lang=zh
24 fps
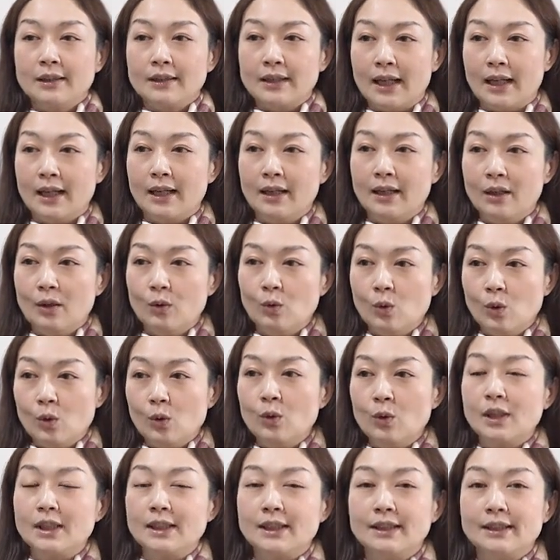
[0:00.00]
那我
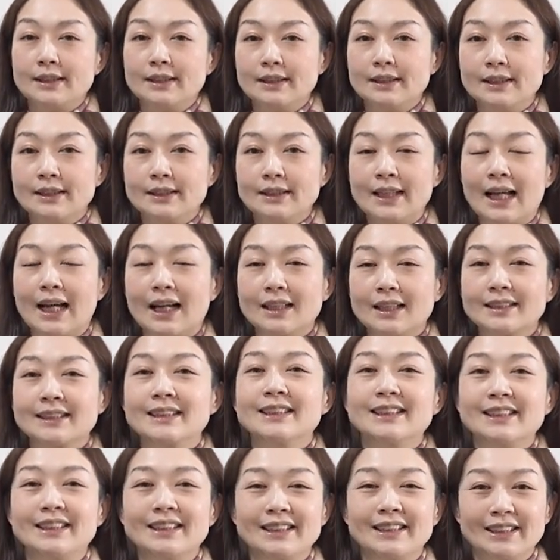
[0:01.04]
会。让
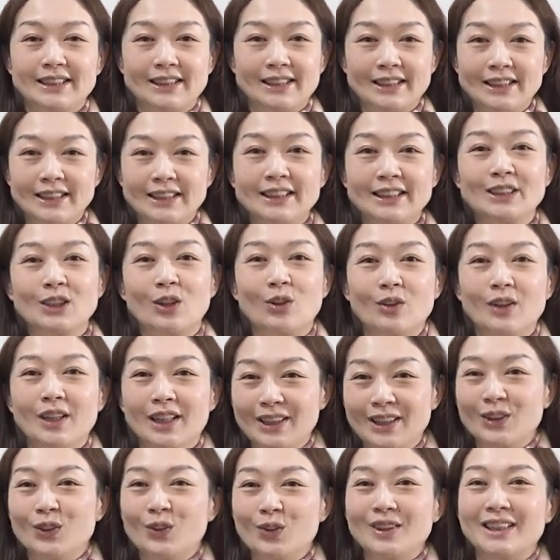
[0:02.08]
自己吸收
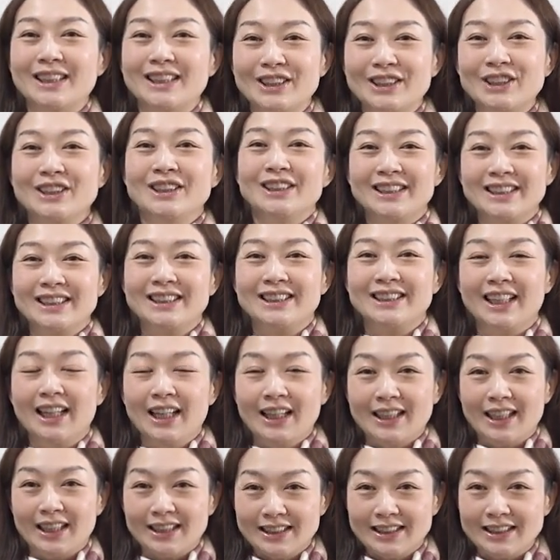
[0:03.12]
很多的知识，
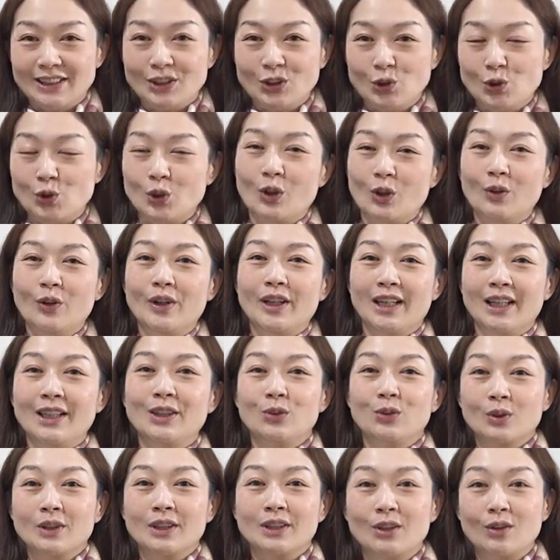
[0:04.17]
让自己学会
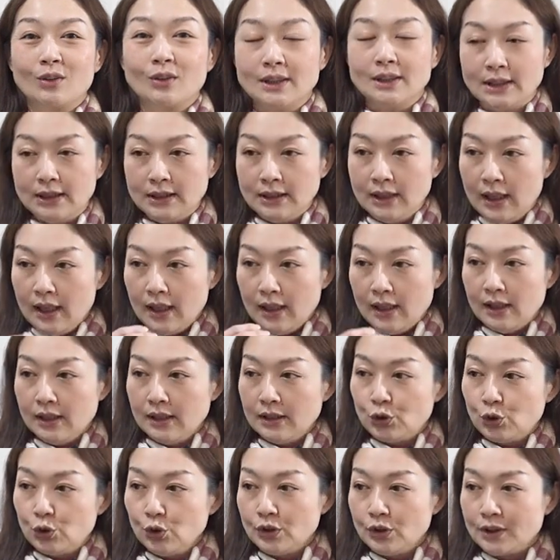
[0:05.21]
很多的东西，
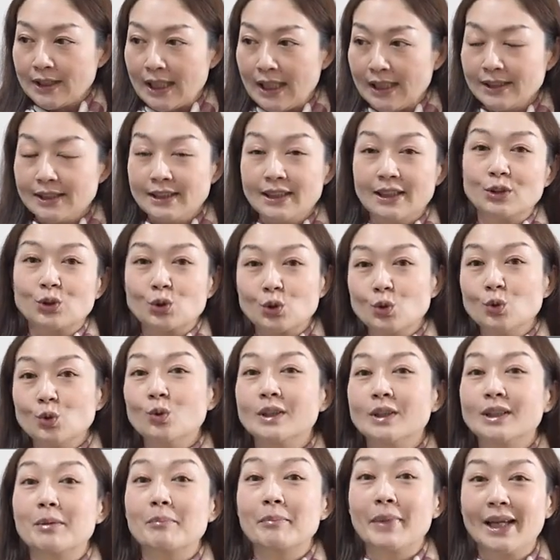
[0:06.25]
而去展现出
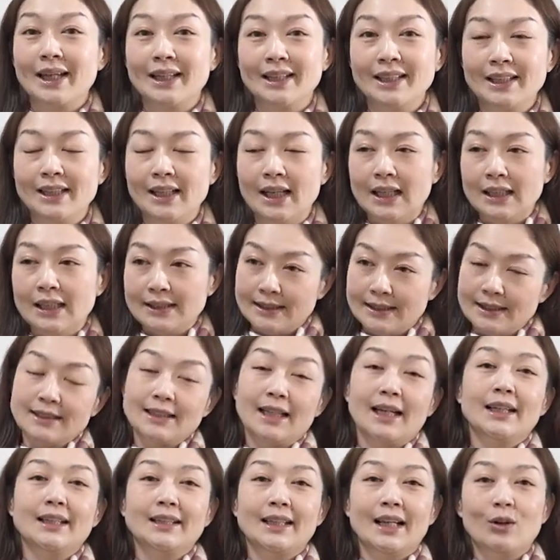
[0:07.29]
我的魅力，自
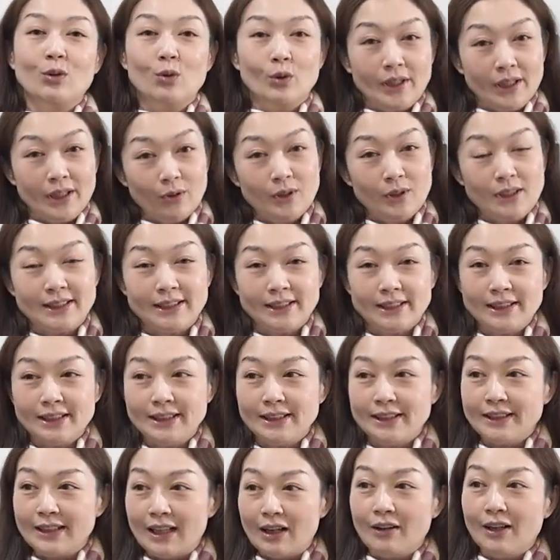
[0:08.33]
然而然我也会吸
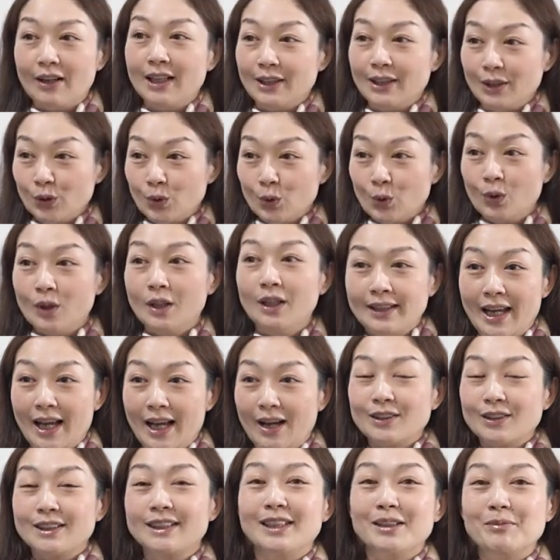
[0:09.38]
引到很多
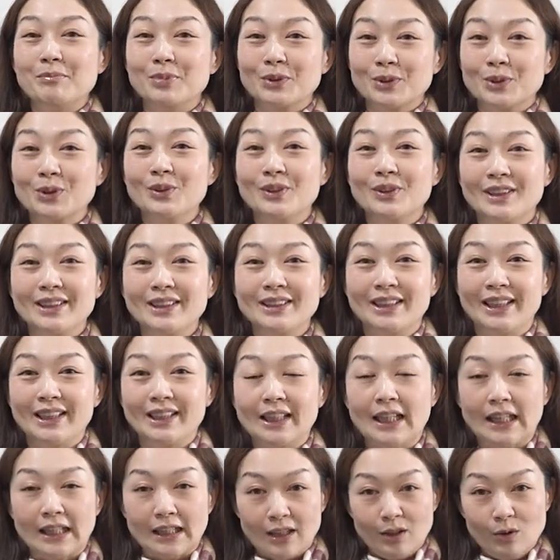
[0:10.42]
条件不错的
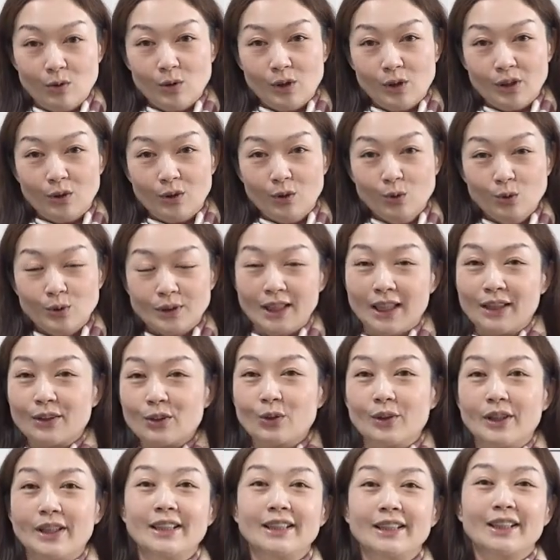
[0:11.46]
人，跟我有互相
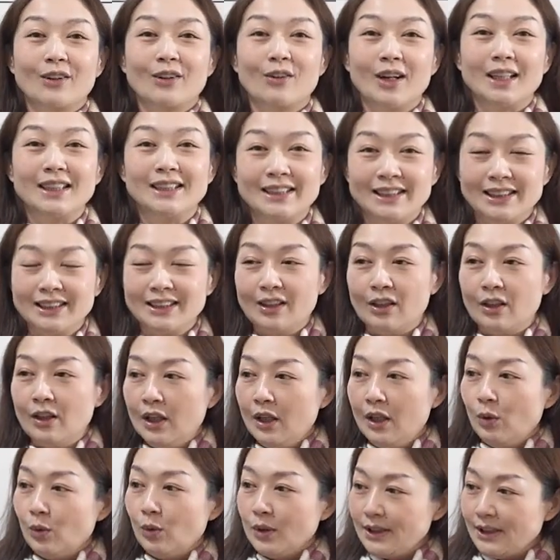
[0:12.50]
对应的关系哦。
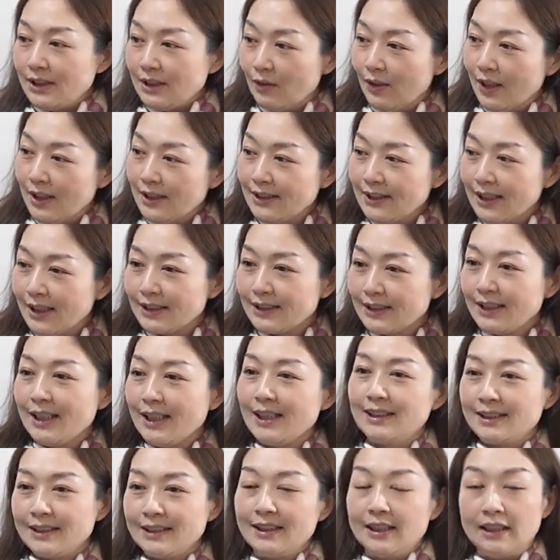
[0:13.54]
我喜欢像这
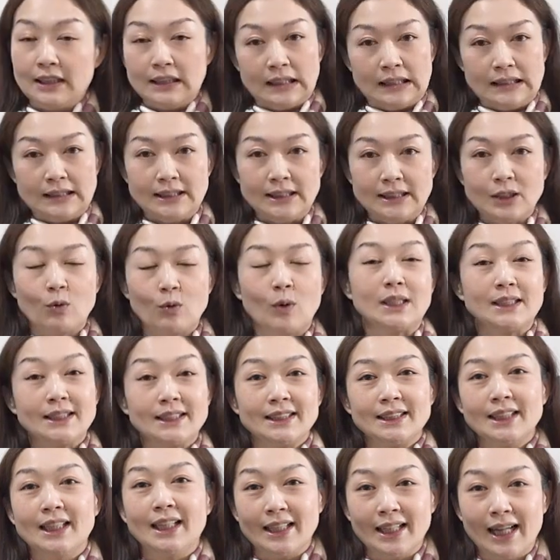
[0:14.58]
样子的人际关
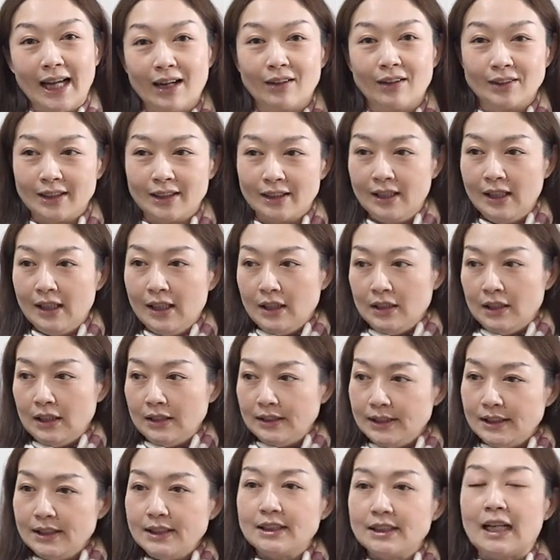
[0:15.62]
系很好的
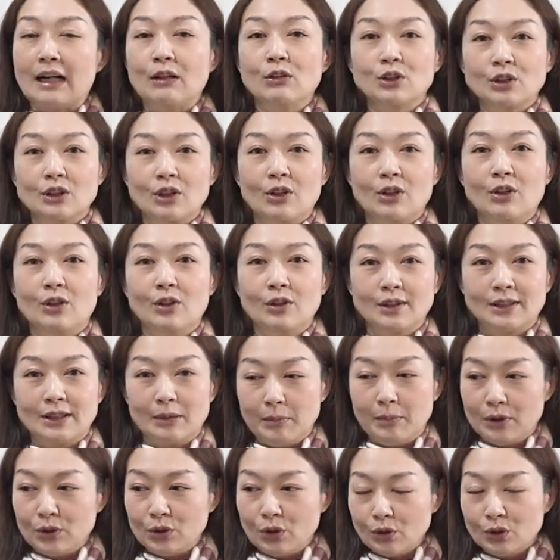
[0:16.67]
人际高手哦，
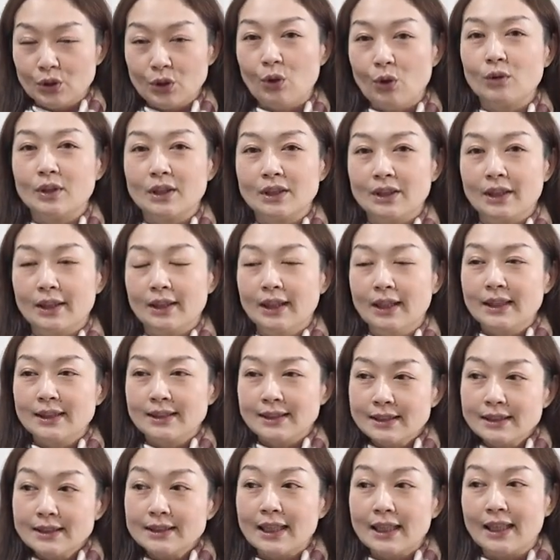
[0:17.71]
什么都懂的人，
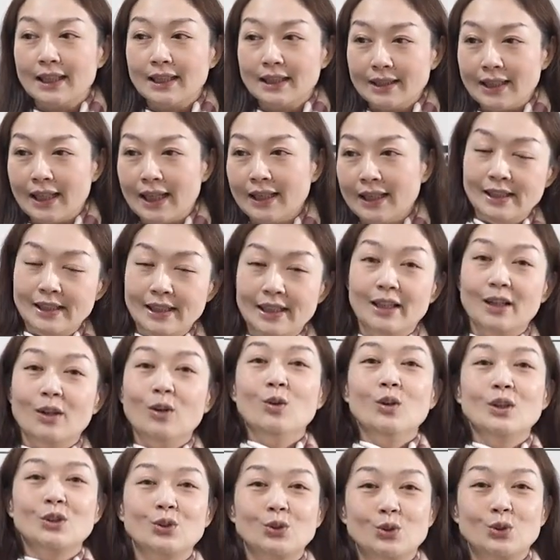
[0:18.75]
自然而然也
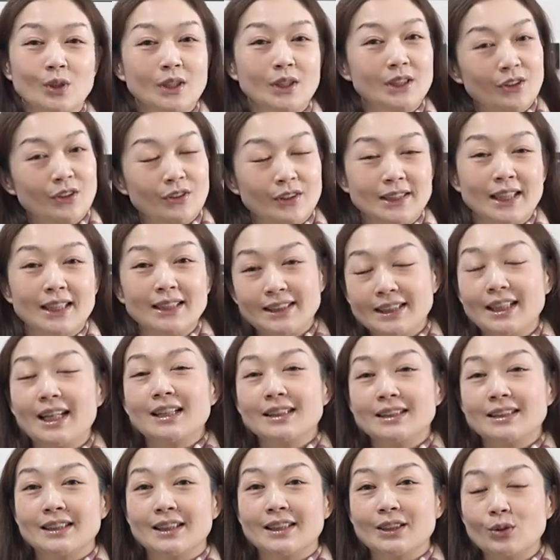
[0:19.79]
会去追求像这
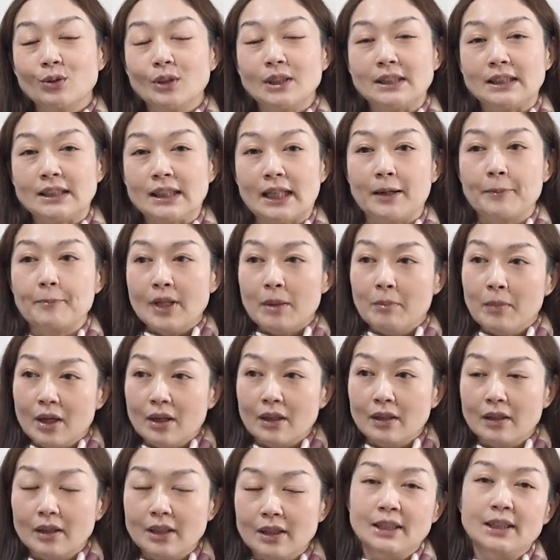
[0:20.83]
样子的对象。那
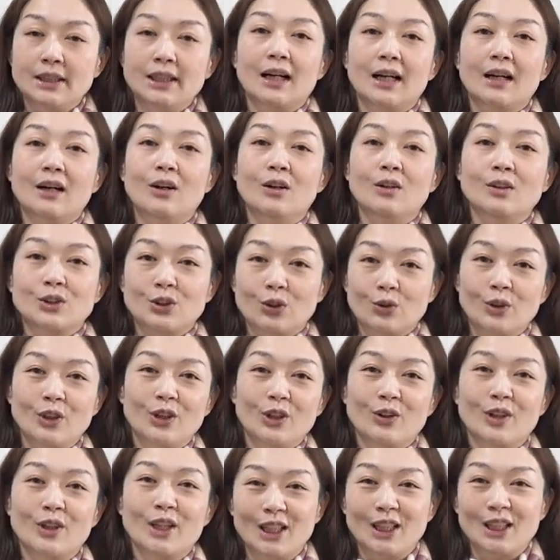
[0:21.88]
么一样哦，就会
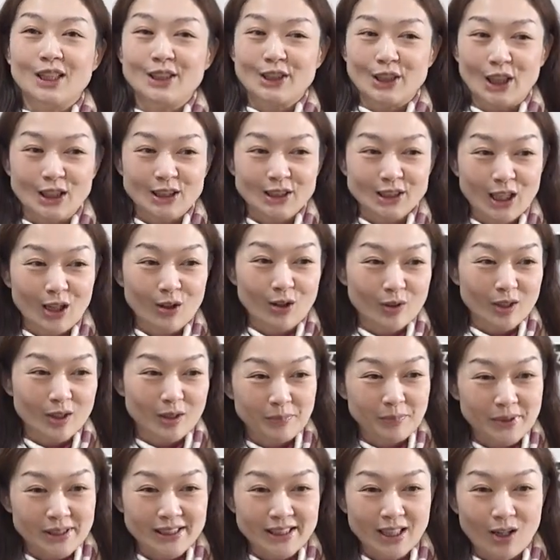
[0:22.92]
有给人家稍微
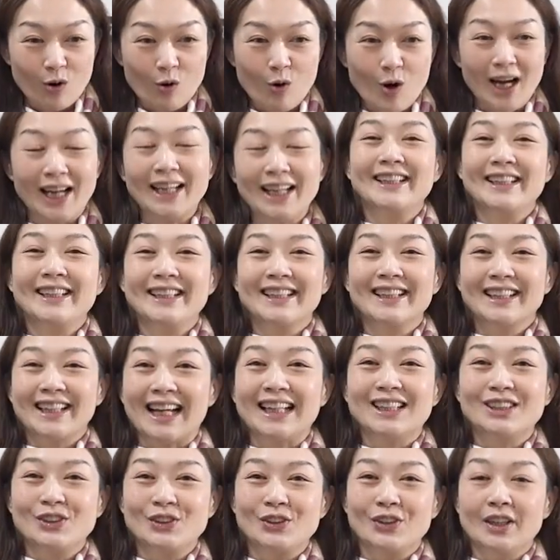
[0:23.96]
比较花一点的
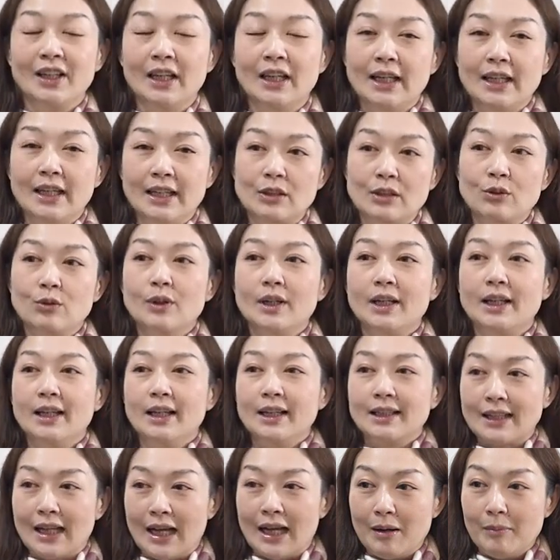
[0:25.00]
感觉，因为
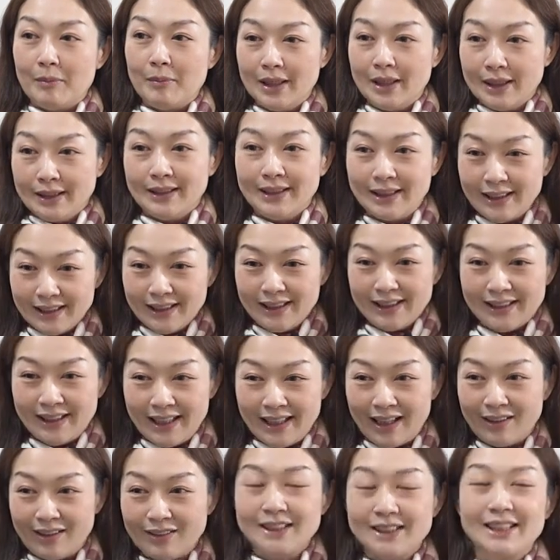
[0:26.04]
他们的
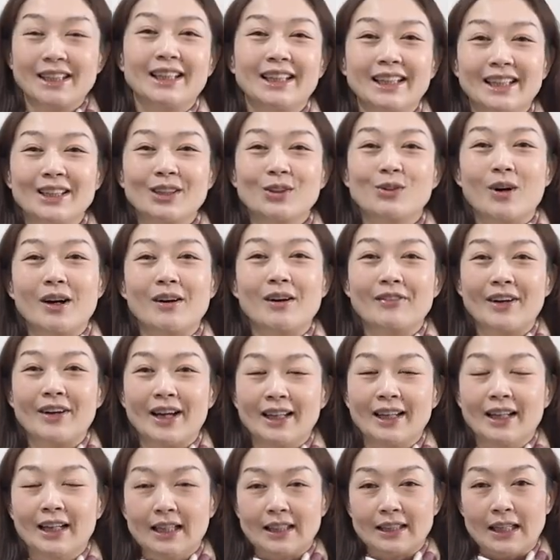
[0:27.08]
条件很广
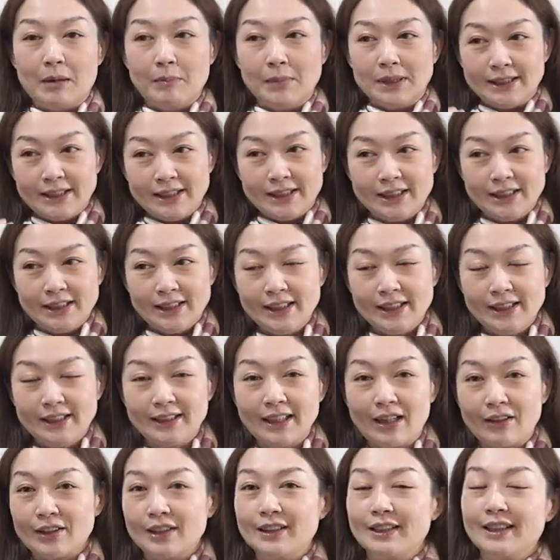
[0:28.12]
泛，他们吸引
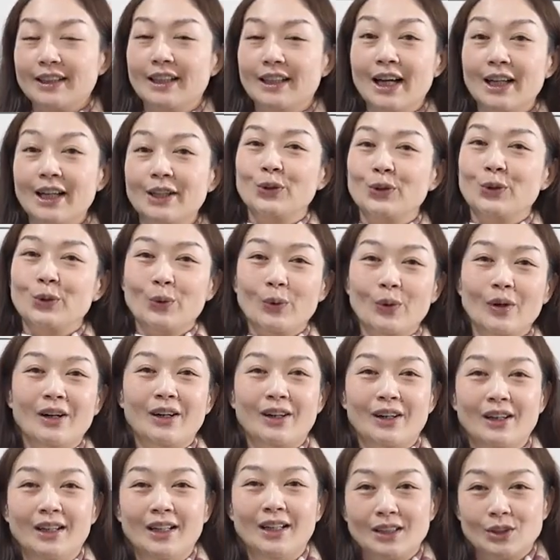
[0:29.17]
到的人很多，
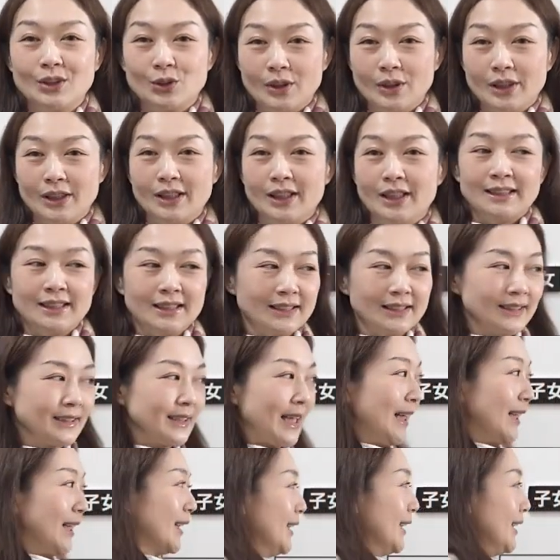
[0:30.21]
哦，所以这
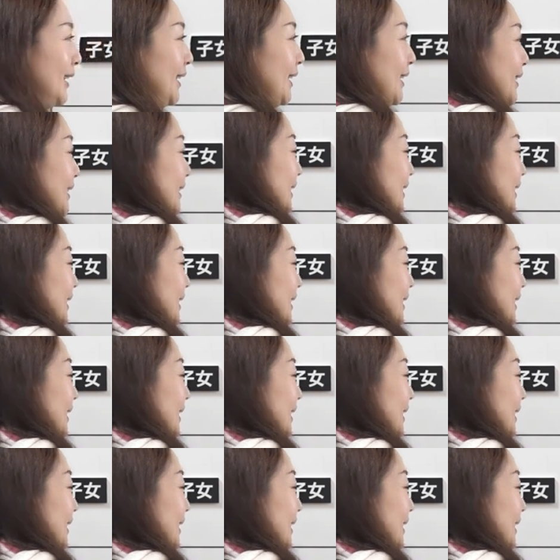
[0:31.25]
三颗。